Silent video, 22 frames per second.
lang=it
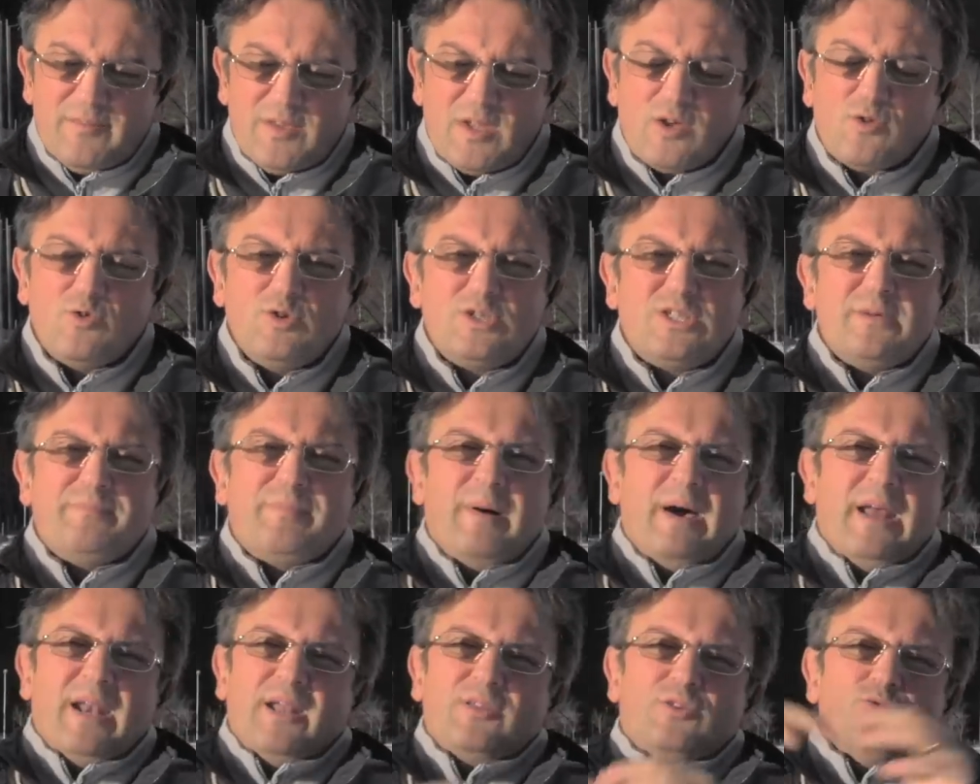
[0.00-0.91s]
in cui si
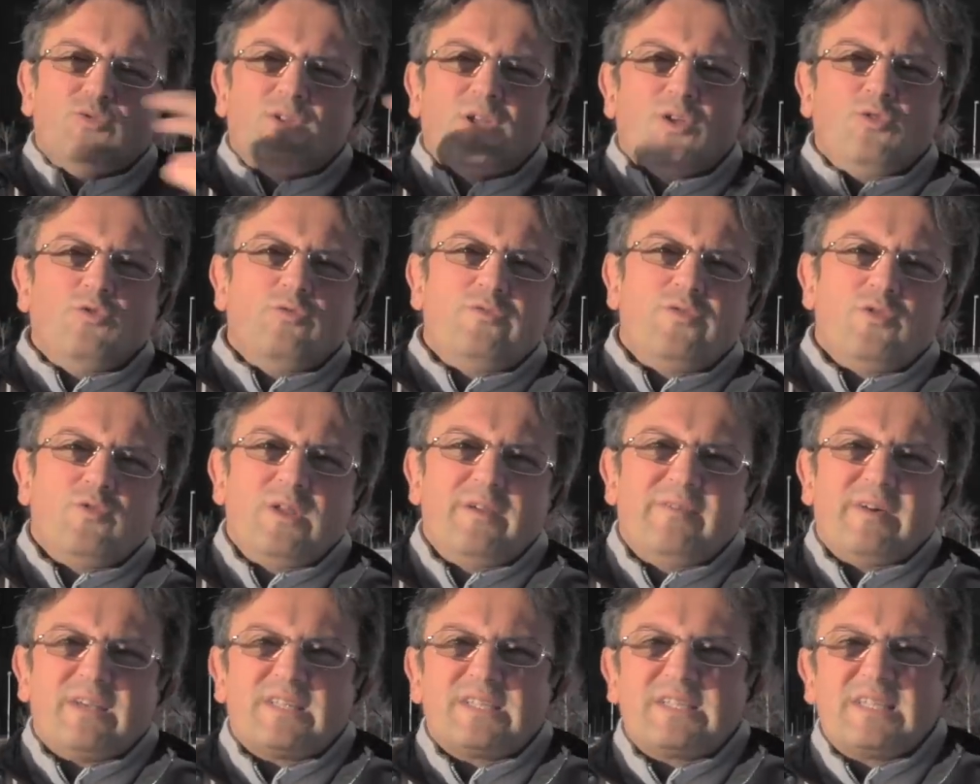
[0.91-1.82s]
parla di un diluvio
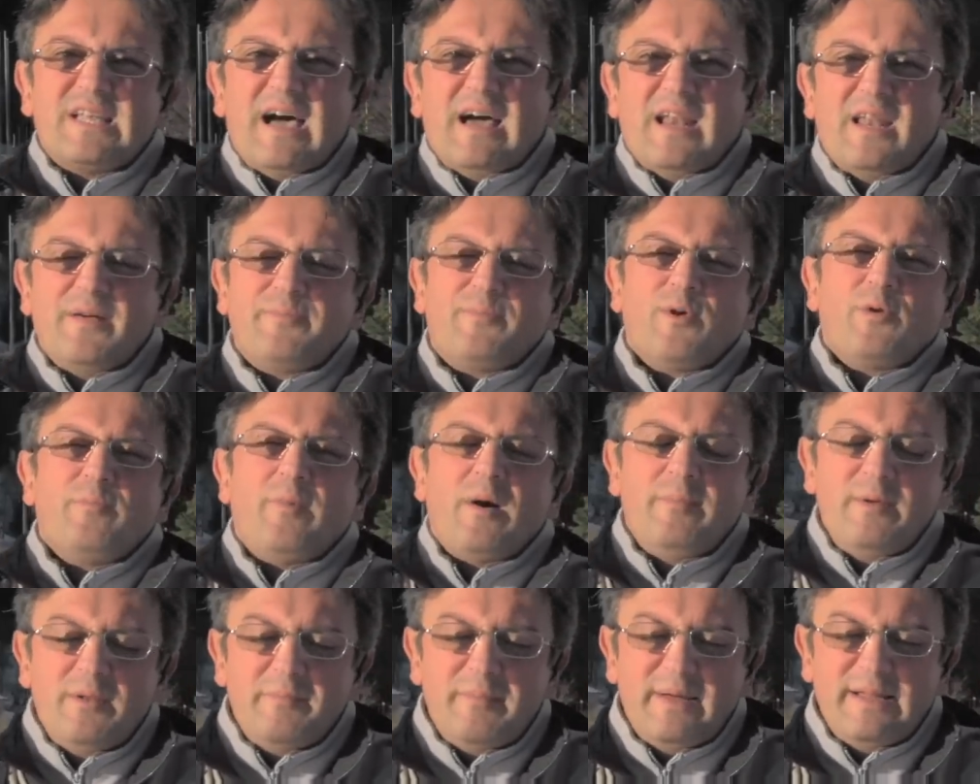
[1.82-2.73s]
universale,
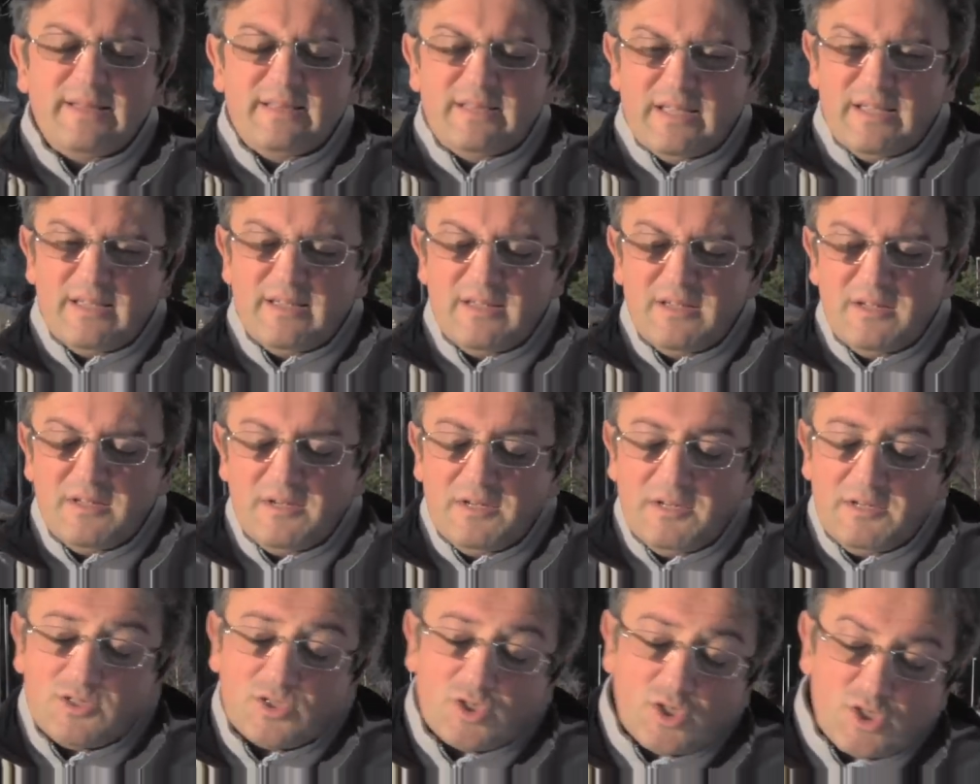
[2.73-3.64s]
probabilmente
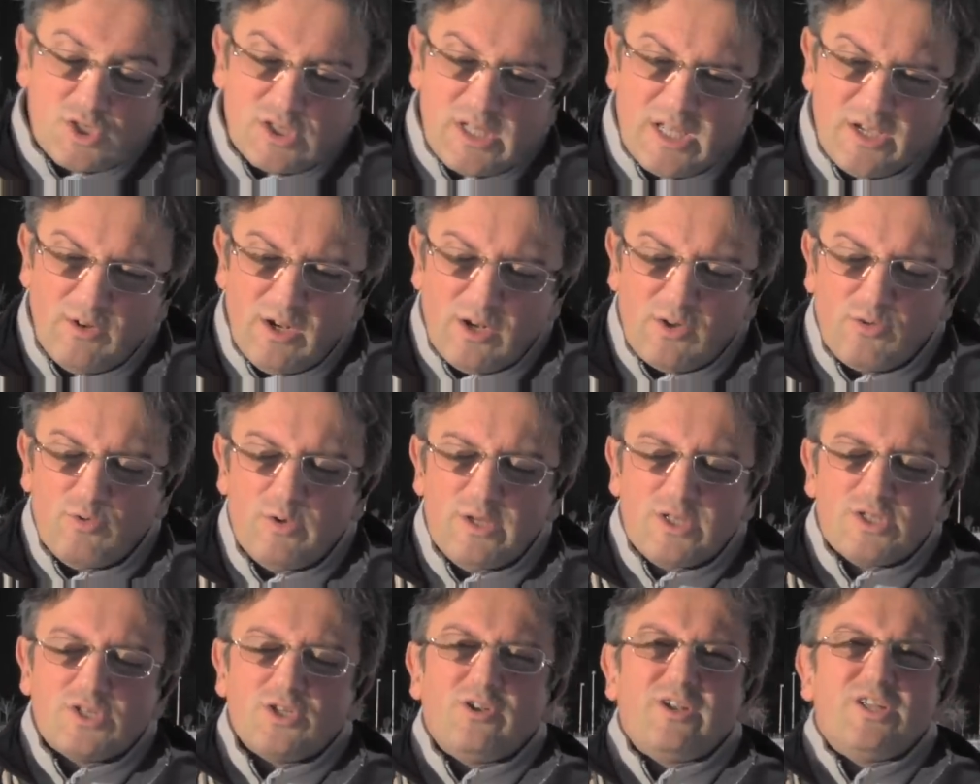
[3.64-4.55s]
sostengono
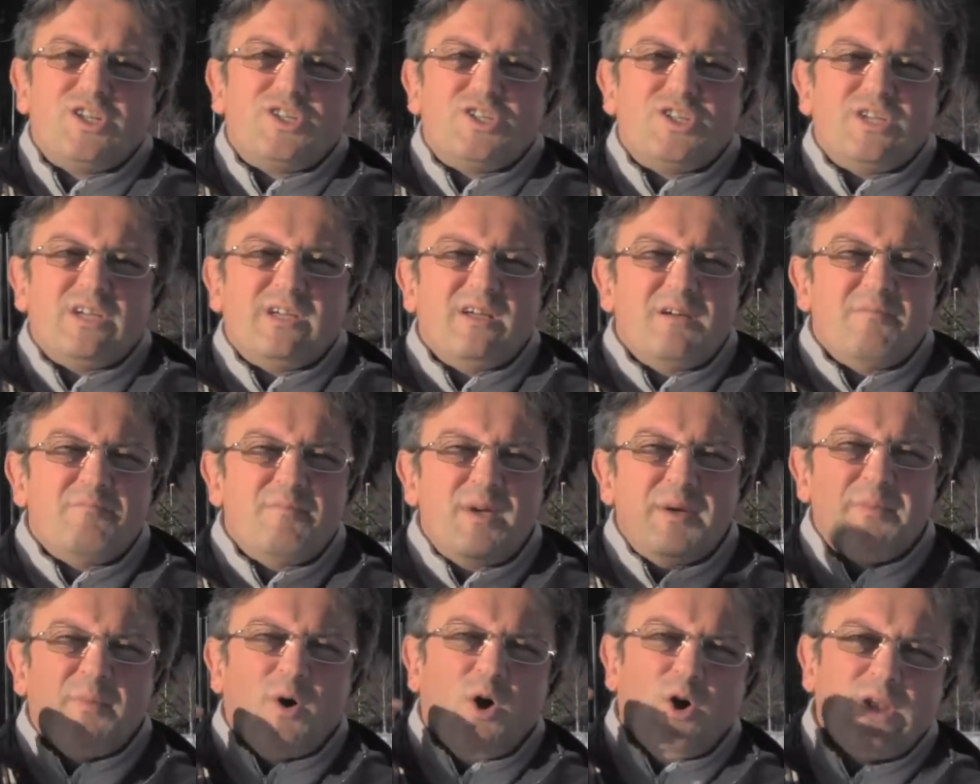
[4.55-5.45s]
alcuni storici
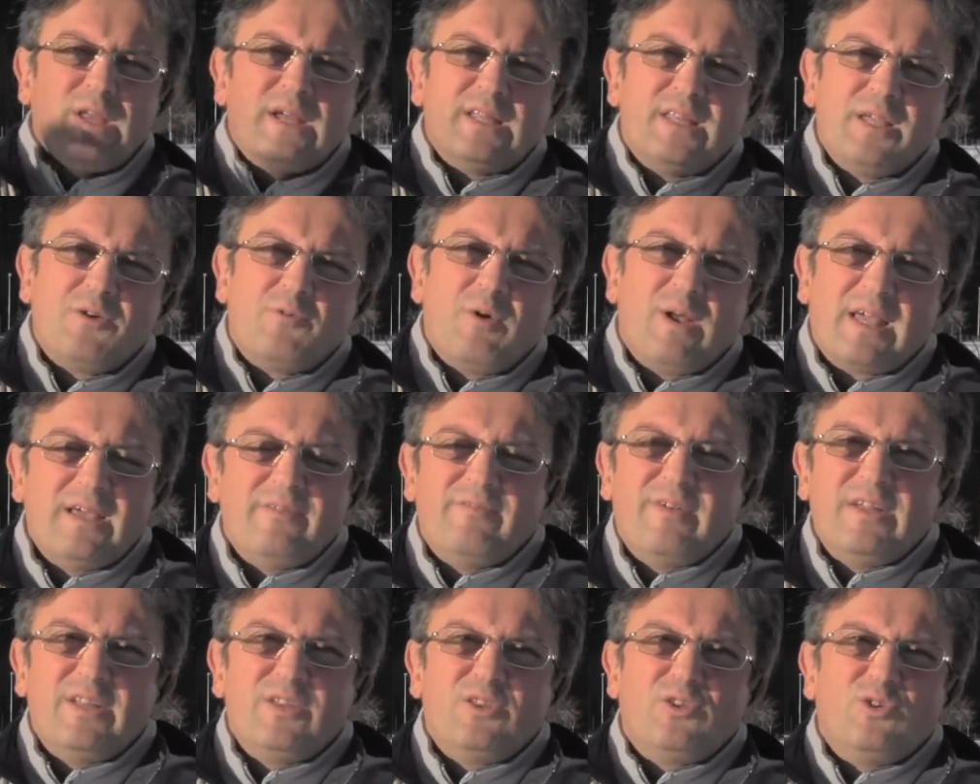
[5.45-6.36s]
memoria di
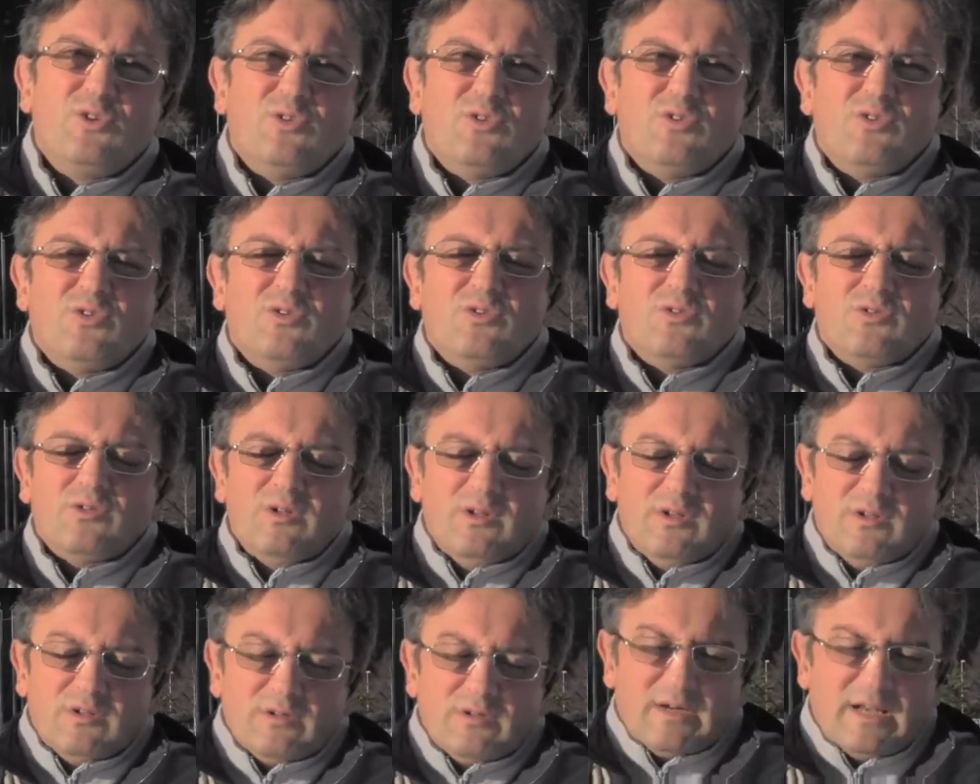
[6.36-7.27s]
qualche evento
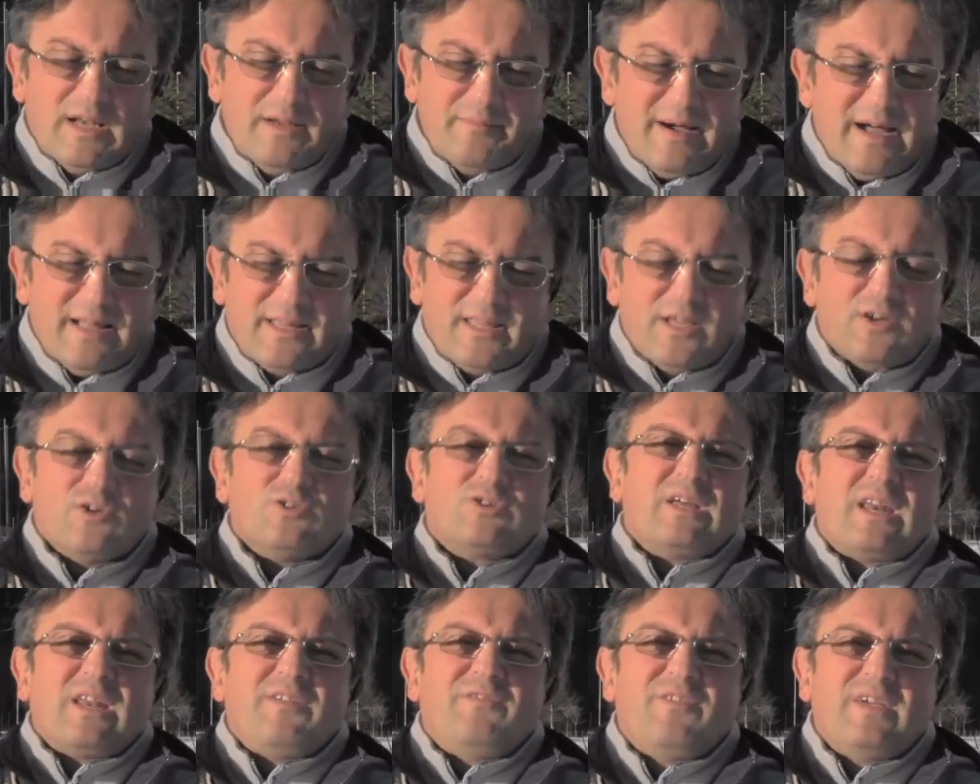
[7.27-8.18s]
climatico
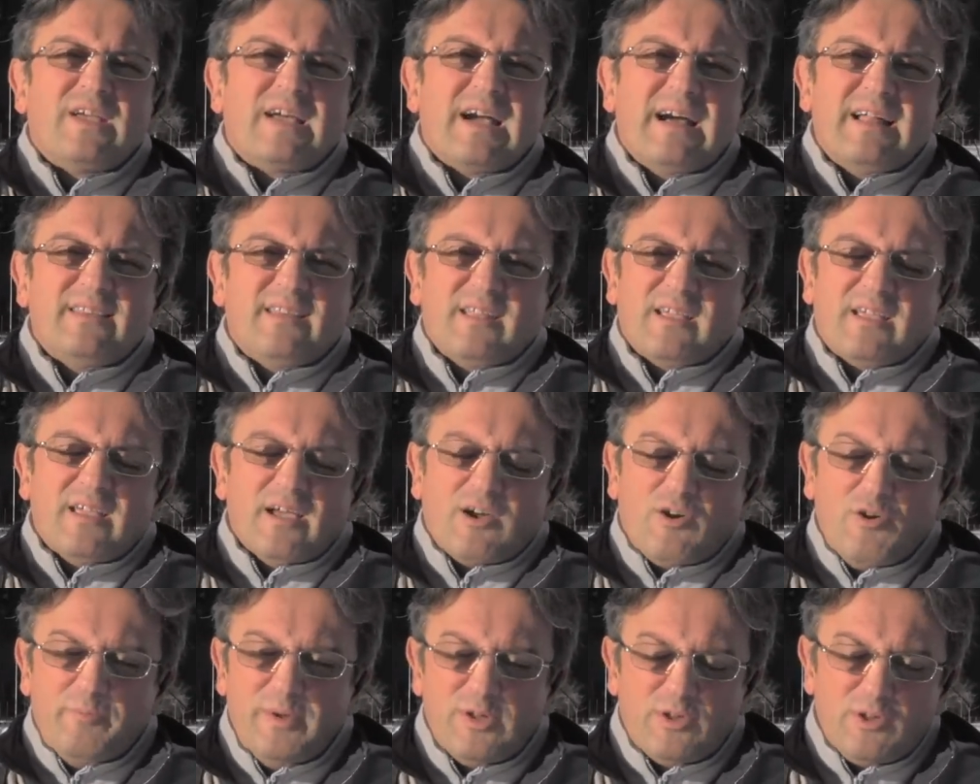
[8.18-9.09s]
terrificante che
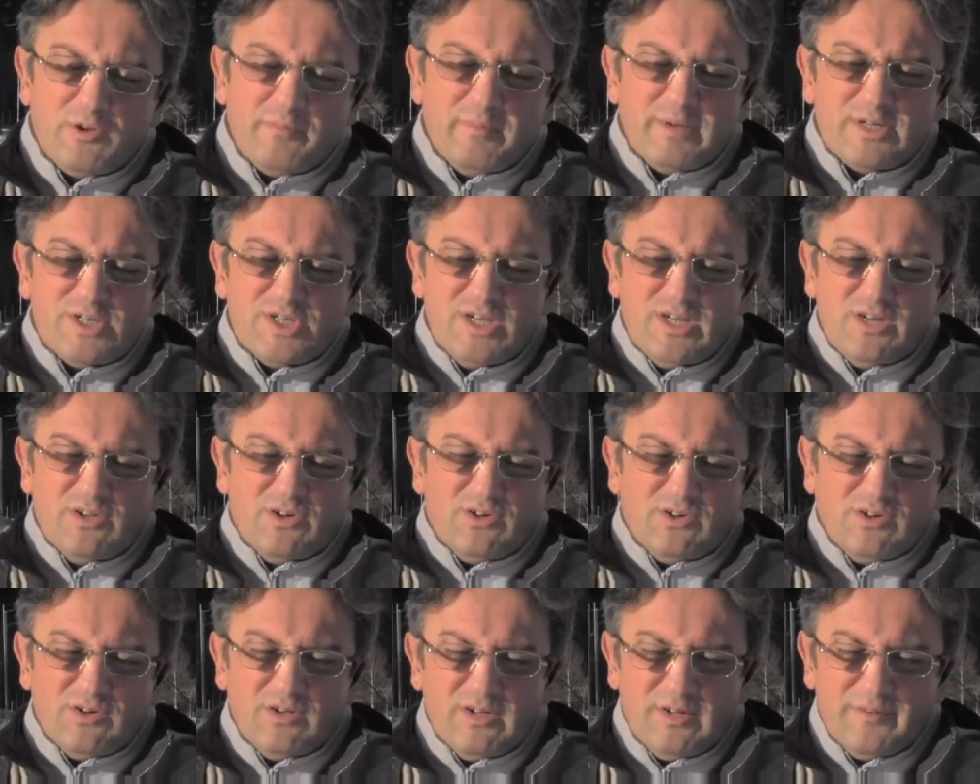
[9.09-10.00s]
ha colpito il
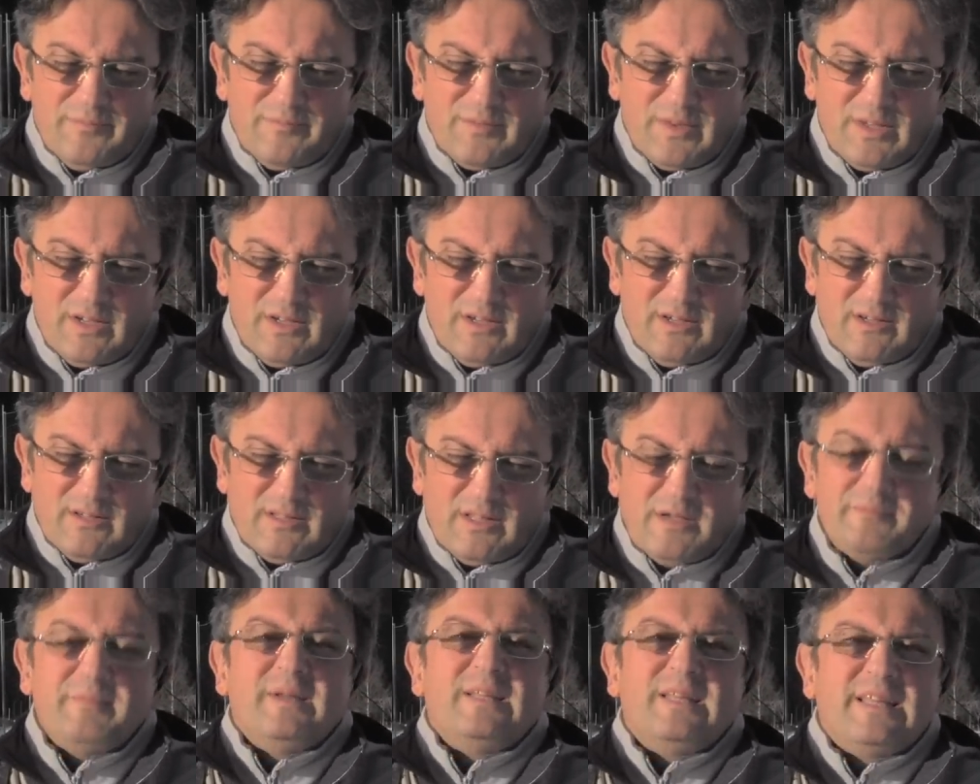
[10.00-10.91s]
bacino eh,
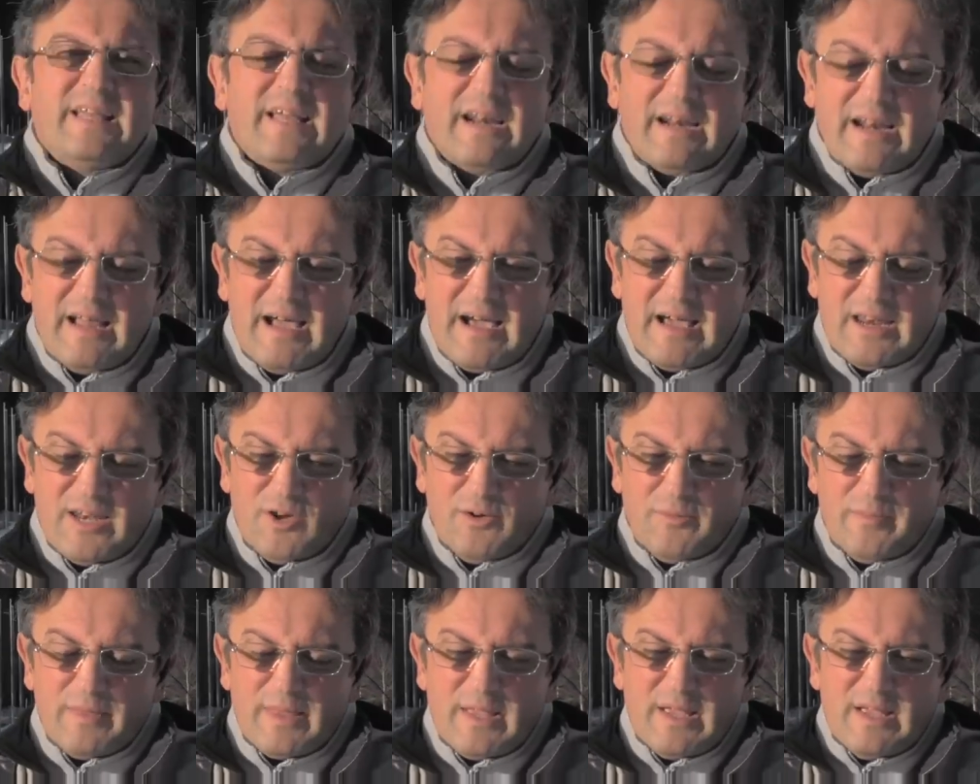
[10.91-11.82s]
del
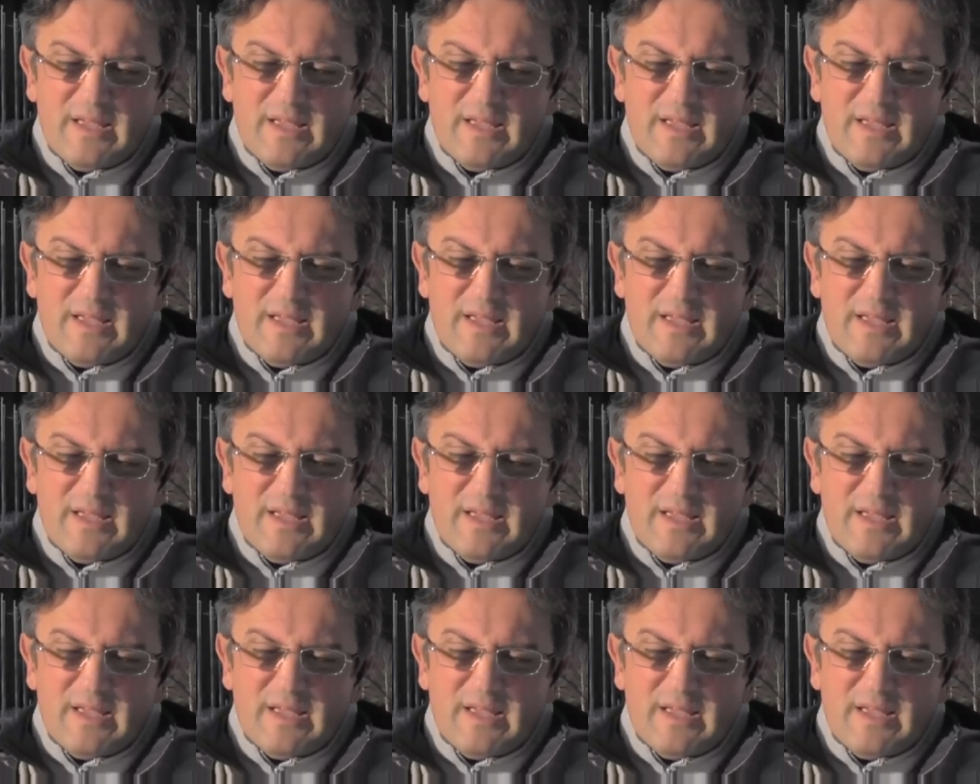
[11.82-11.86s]
Mediterraneo.